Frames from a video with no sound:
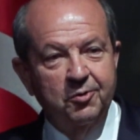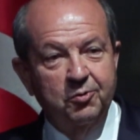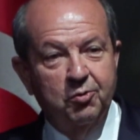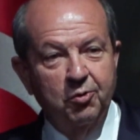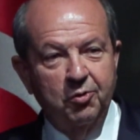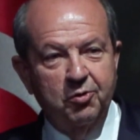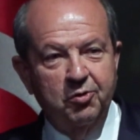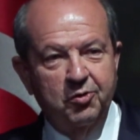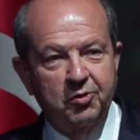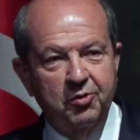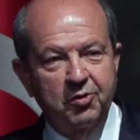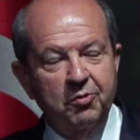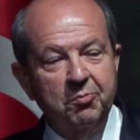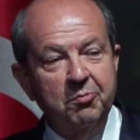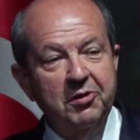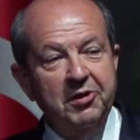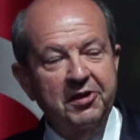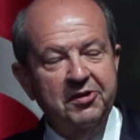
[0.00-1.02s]
Türk
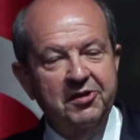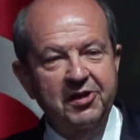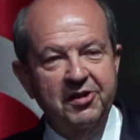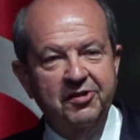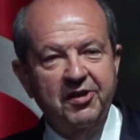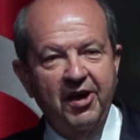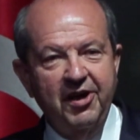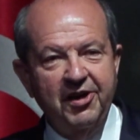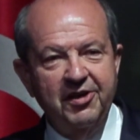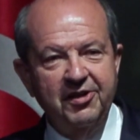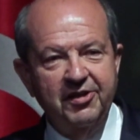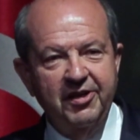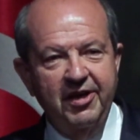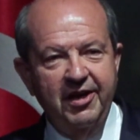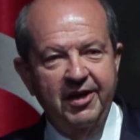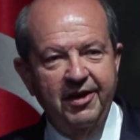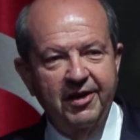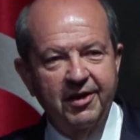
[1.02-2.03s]
milletinin
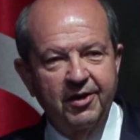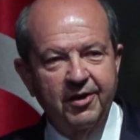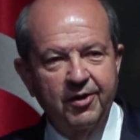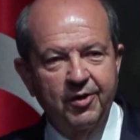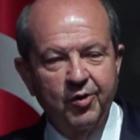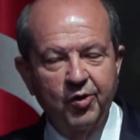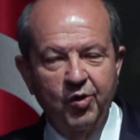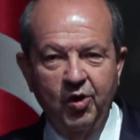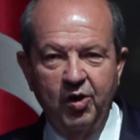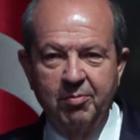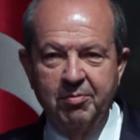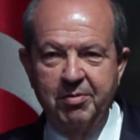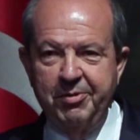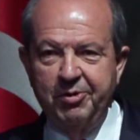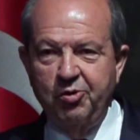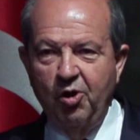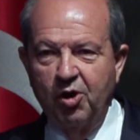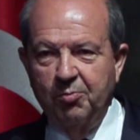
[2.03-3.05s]
tarihinde önemli
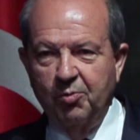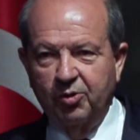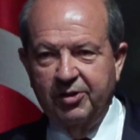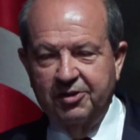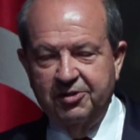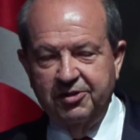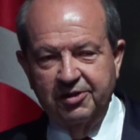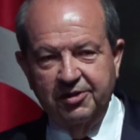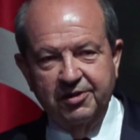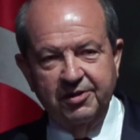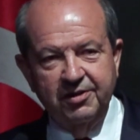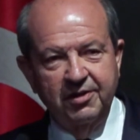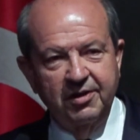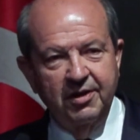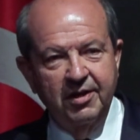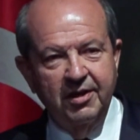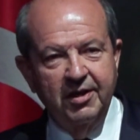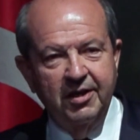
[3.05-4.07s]
bir dönüm noktasıdır.
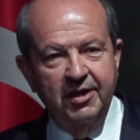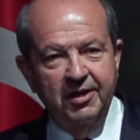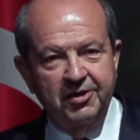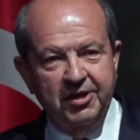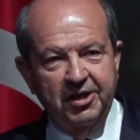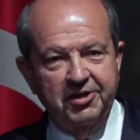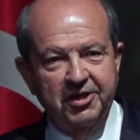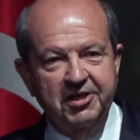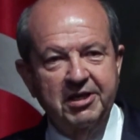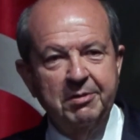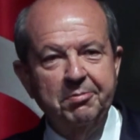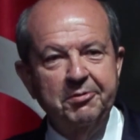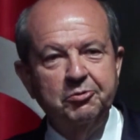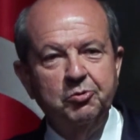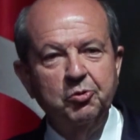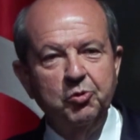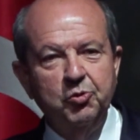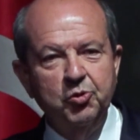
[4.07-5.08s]
Sadece
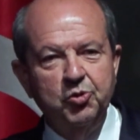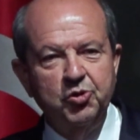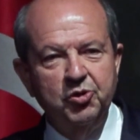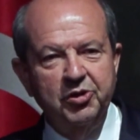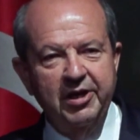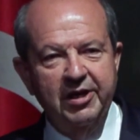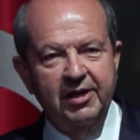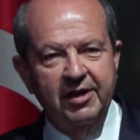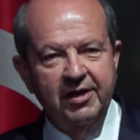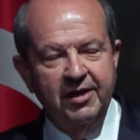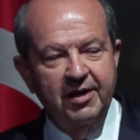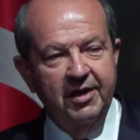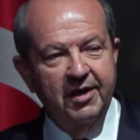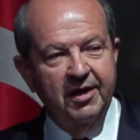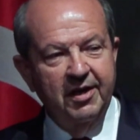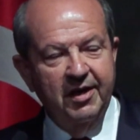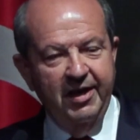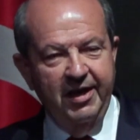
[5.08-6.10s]
Kıbrıs Türk'ü için değil,
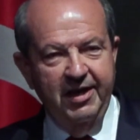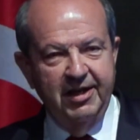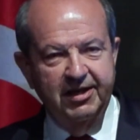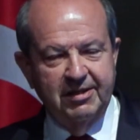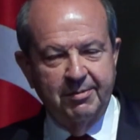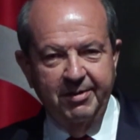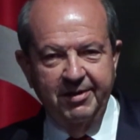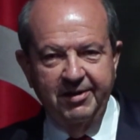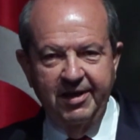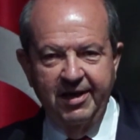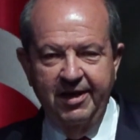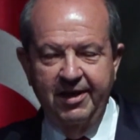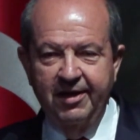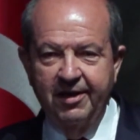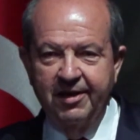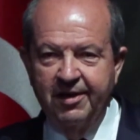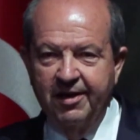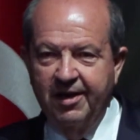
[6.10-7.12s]
aynı
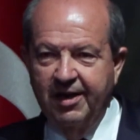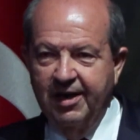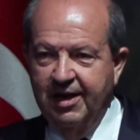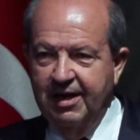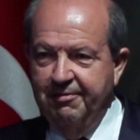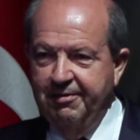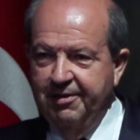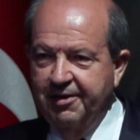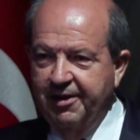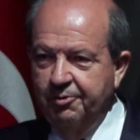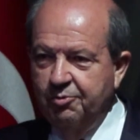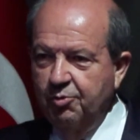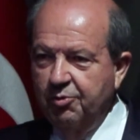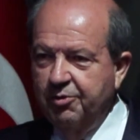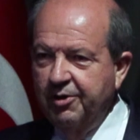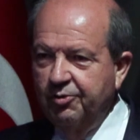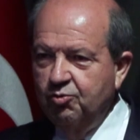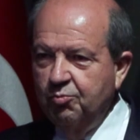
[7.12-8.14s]
zamanda Anavatan
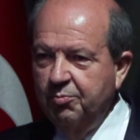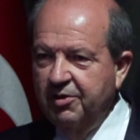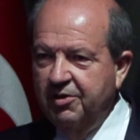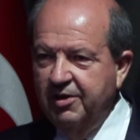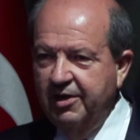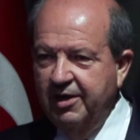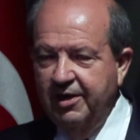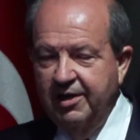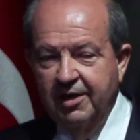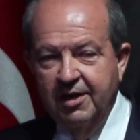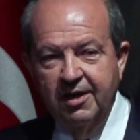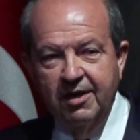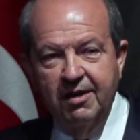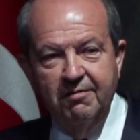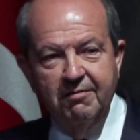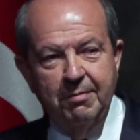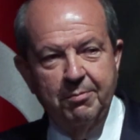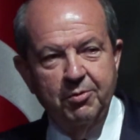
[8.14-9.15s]
Türkiye Cumhuriyeti
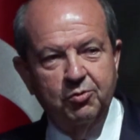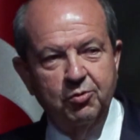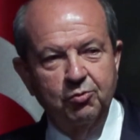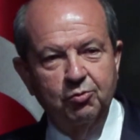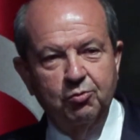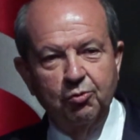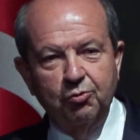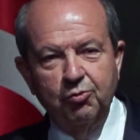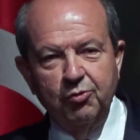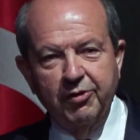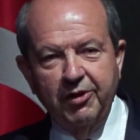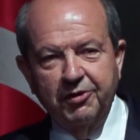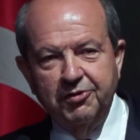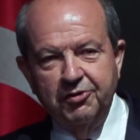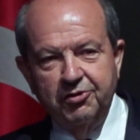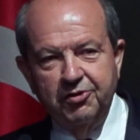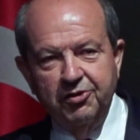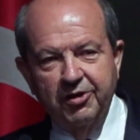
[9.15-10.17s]
ve bütün Türk
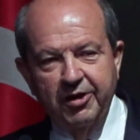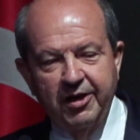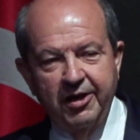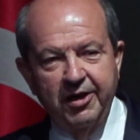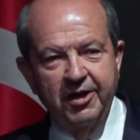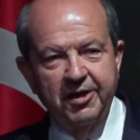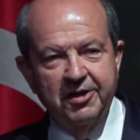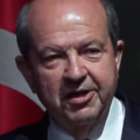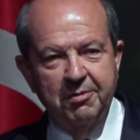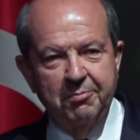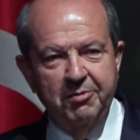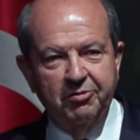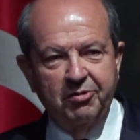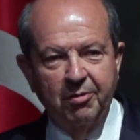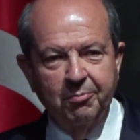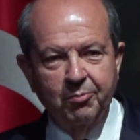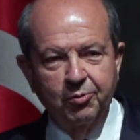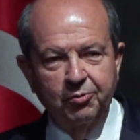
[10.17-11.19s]
dünyası içinde 20
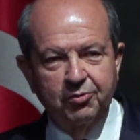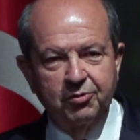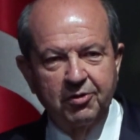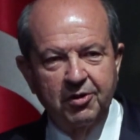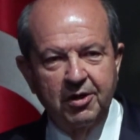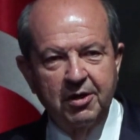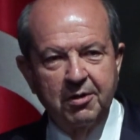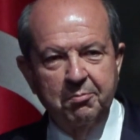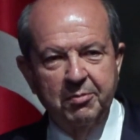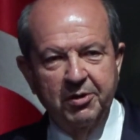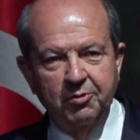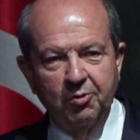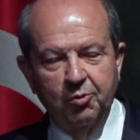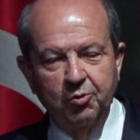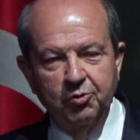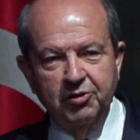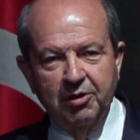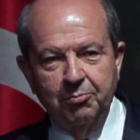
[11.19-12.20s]
Temmuz
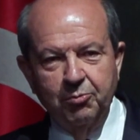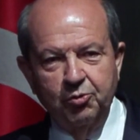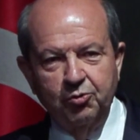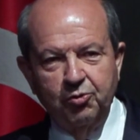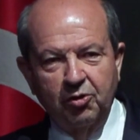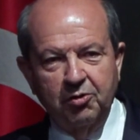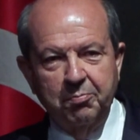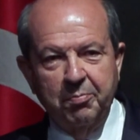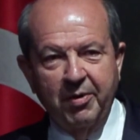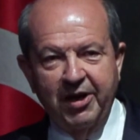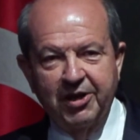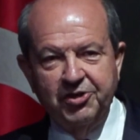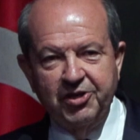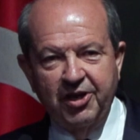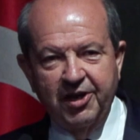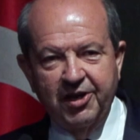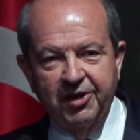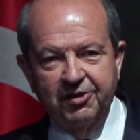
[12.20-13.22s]
1974
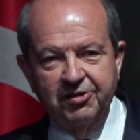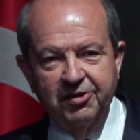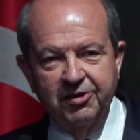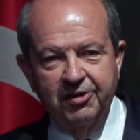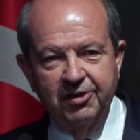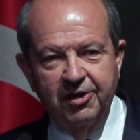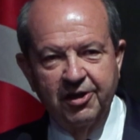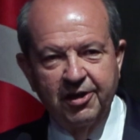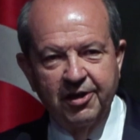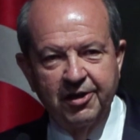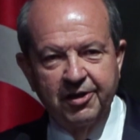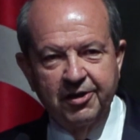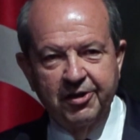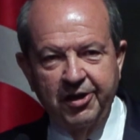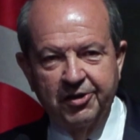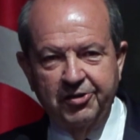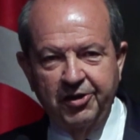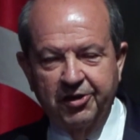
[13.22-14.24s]
Baraj Harekatı
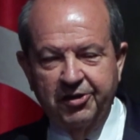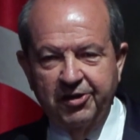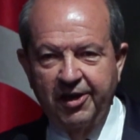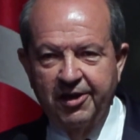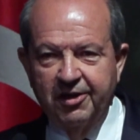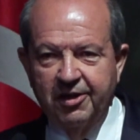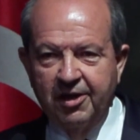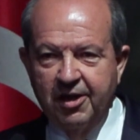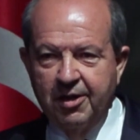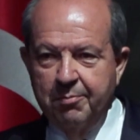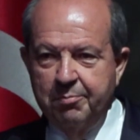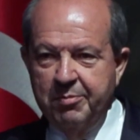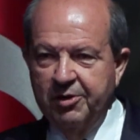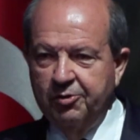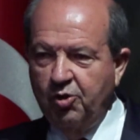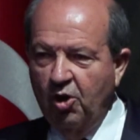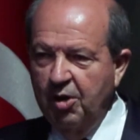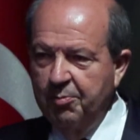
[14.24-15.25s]
gerçekten
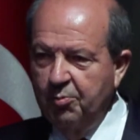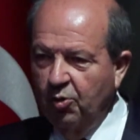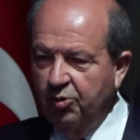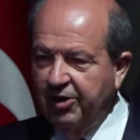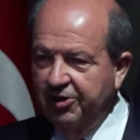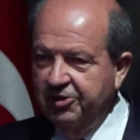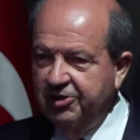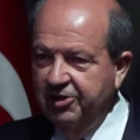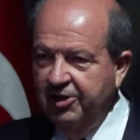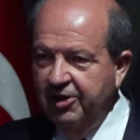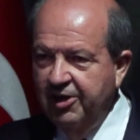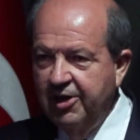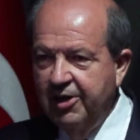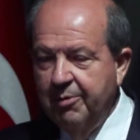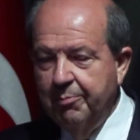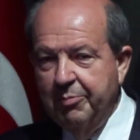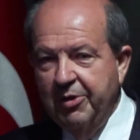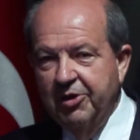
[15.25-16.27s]
bir dönüm noktası,
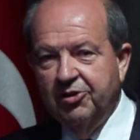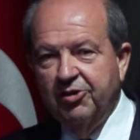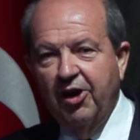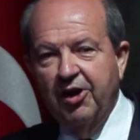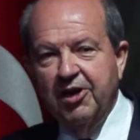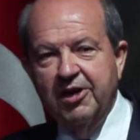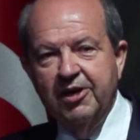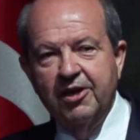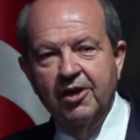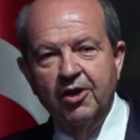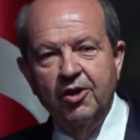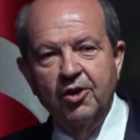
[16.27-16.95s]
bir tarih.